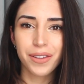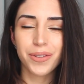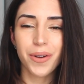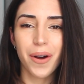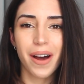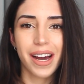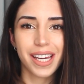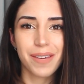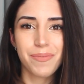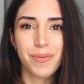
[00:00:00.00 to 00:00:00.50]

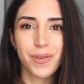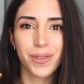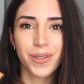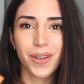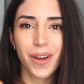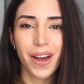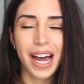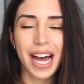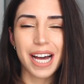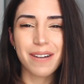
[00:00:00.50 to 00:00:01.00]
dans Harry
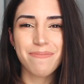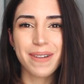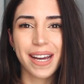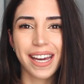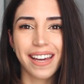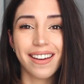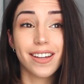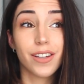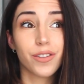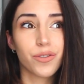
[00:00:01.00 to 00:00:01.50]
Potter
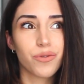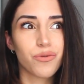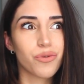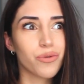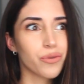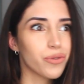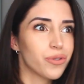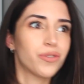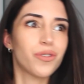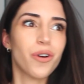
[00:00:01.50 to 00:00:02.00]
après
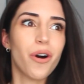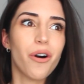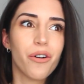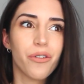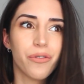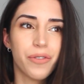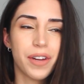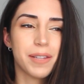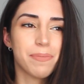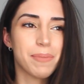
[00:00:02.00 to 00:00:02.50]
tout ce temps
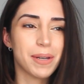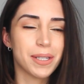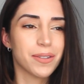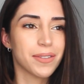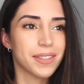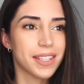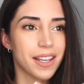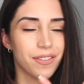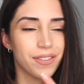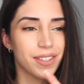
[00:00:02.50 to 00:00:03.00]
en fait, parce
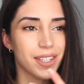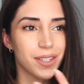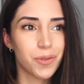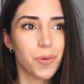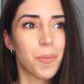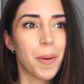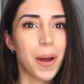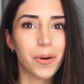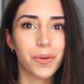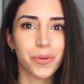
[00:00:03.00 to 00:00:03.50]
que ça faisait
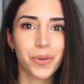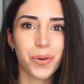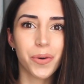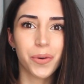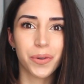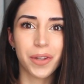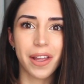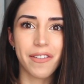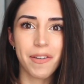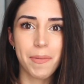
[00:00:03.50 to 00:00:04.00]
super longtemps
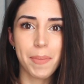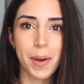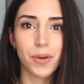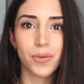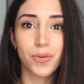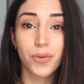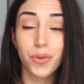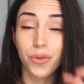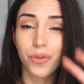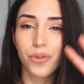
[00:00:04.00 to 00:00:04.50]
qu'on n'avait pas
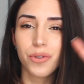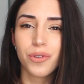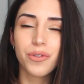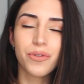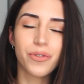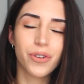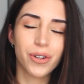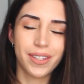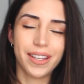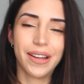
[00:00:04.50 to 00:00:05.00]
eu de
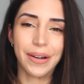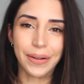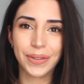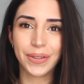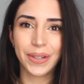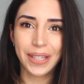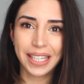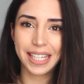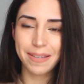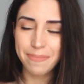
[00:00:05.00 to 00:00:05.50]
nouveautés
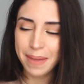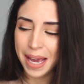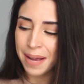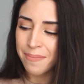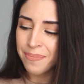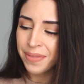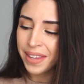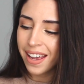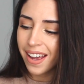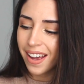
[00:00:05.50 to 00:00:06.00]
entre guillemets.
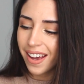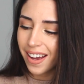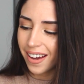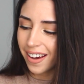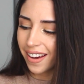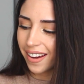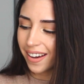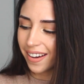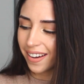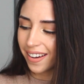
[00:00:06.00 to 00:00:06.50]

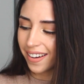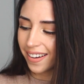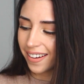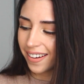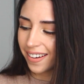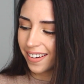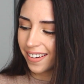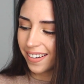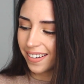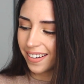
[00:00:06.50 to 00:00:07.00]

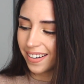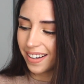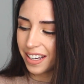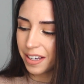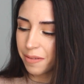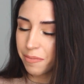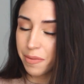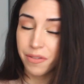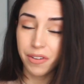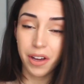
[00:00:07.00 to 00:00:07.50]
Euh,
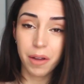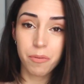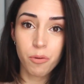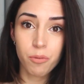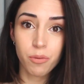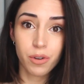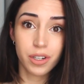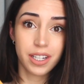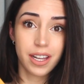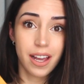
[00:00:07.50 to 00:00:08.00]
mais
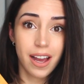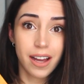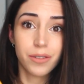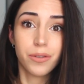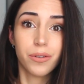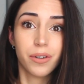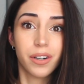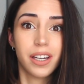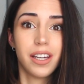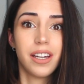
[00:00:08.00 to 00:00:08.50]
vraiment, moi j'ai
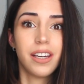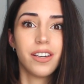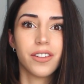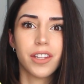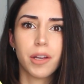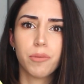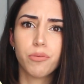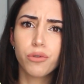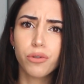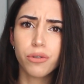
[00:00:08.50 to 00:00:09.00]
adoré. Il y
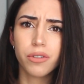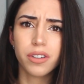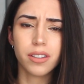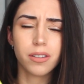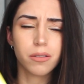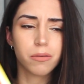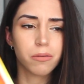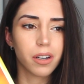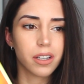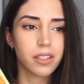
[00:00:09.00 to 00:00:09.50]
en a beaucoup
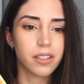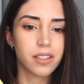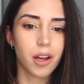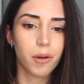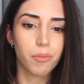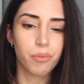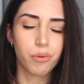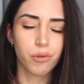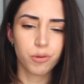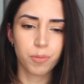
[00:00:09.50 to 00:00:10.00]
qui sont restés
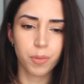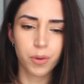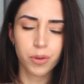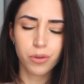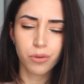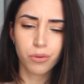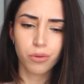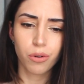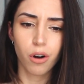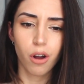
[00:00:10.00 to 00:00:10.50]
un peu, je
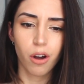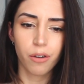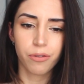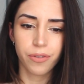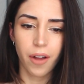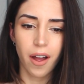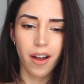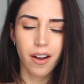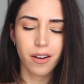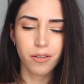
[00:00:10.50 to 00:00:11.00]
pense, sur leur
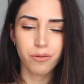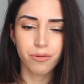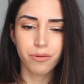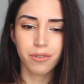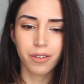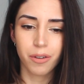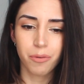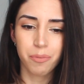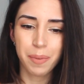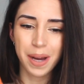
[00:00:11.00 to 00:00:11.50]
fin ou
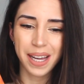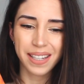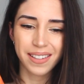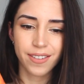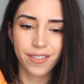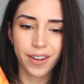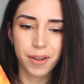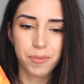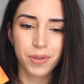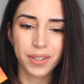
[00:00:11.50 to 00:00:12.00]
qui n'ont pas
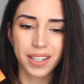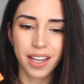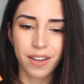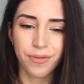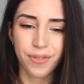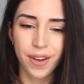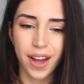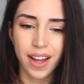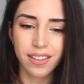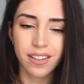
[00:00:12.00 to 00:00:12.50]
été vraiment très
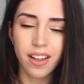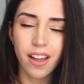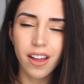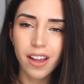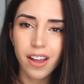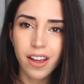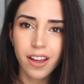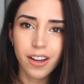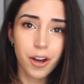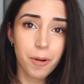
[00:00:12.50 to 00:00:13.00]
fans.
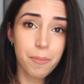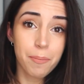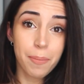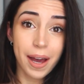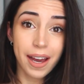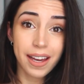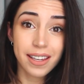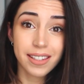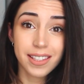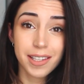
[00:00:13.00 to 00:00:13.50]
Comme
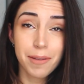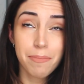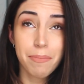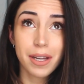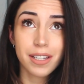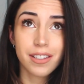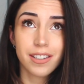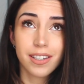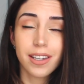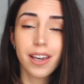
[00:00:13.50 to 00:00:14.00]
pareil, c'est
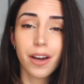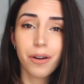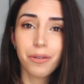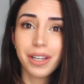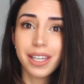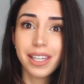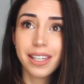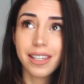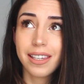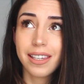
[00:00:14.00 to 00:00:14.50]
pas J.K. Rowling